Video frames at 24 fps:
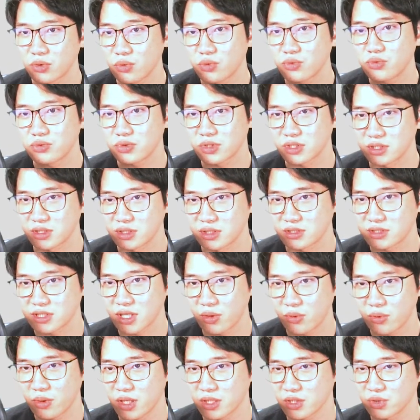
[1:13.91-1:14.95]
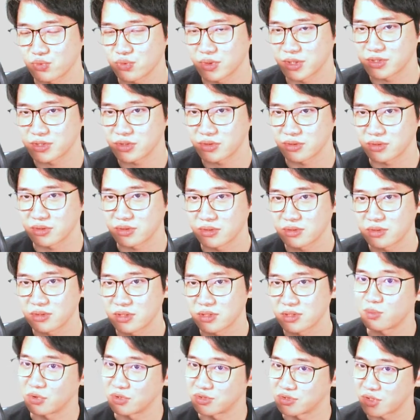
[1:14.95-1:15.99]
상용구 기능을 사용하기 위해선
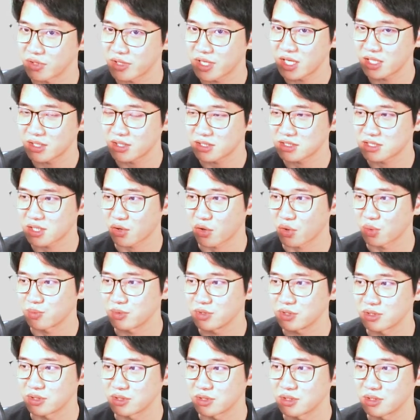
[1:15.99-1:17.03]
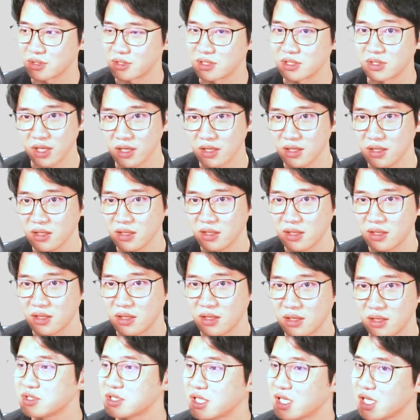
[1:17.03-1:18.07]
가장 먼저 해야 될 작업은 이렇게
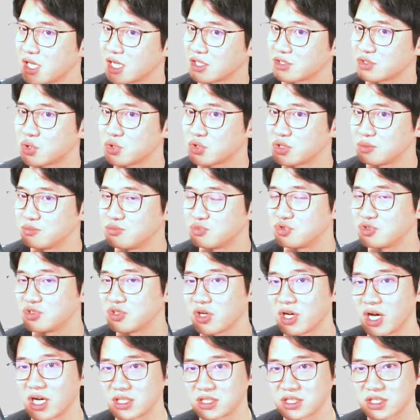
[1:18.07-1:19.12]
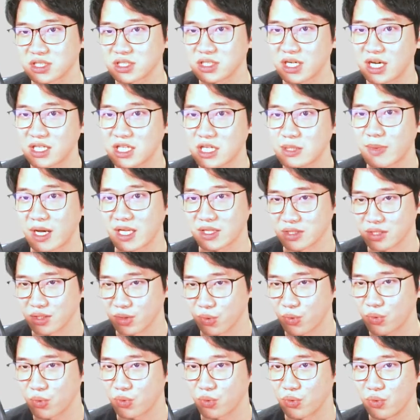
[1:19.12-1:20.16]
서식이 갖춰진 문서 양식을 하나
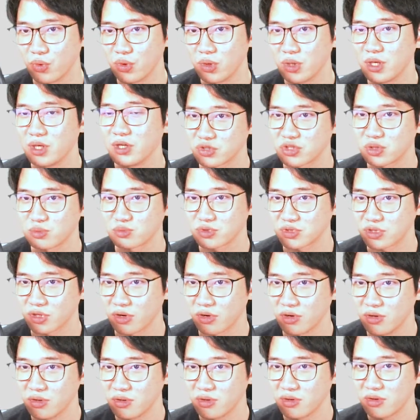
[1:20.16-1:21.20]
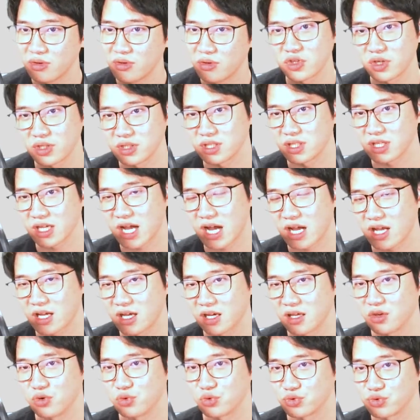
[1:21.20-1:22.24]
만들고 여기서부터 문서에 있는
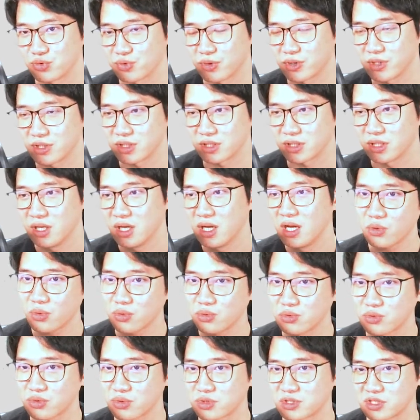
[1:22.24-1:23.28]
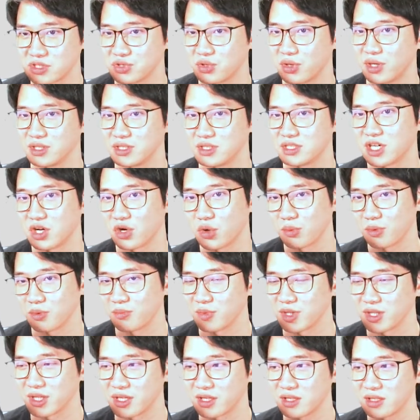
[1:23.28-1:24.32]
각각의 요소를 상용구로 지정하는
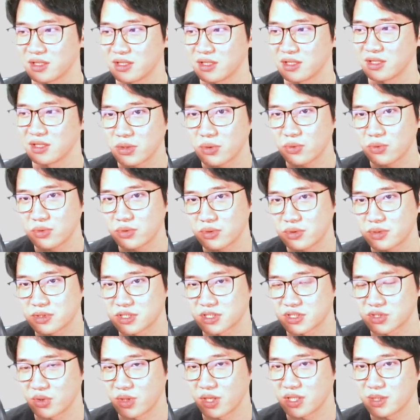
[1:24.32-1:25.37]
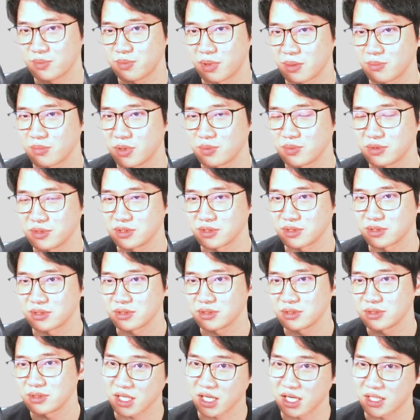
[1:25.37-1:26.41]
작업입니다. 상용구를 지정하는 방법은
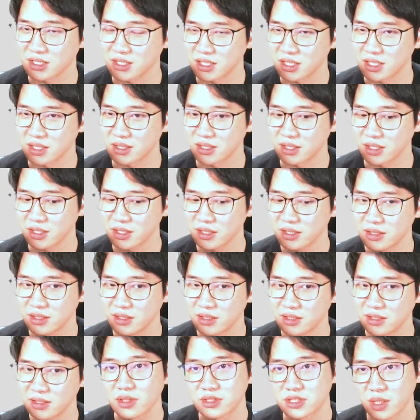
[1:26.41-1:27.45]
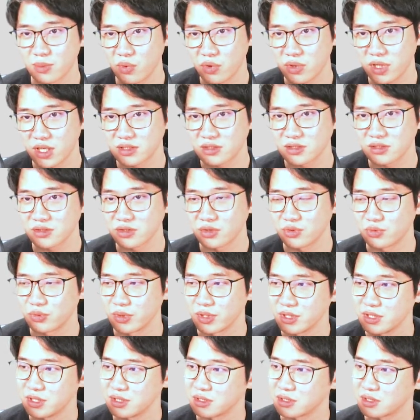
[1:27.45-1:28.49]
굉장히 간단한데 이렇게 제목 같은
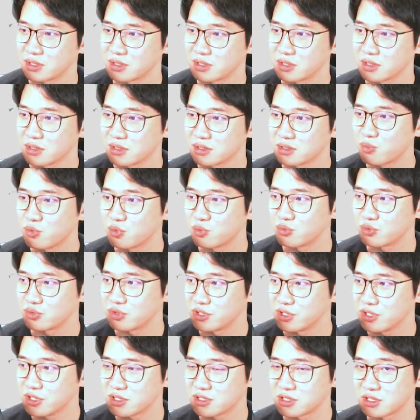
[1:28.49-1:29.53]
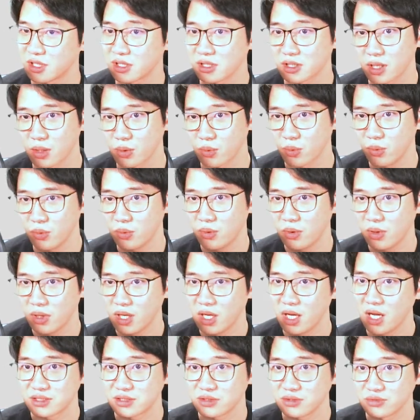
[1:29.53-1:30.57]
경우에는 제목 부분을 드래그하고
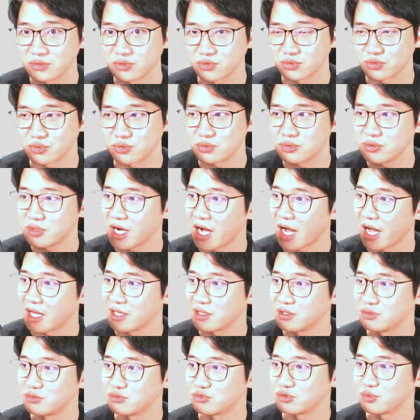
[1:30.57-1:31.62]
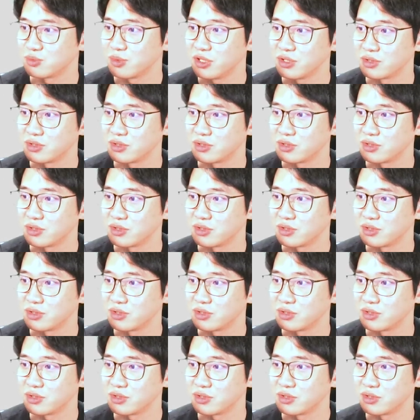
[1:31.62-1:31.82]
Alt를 누르고 I를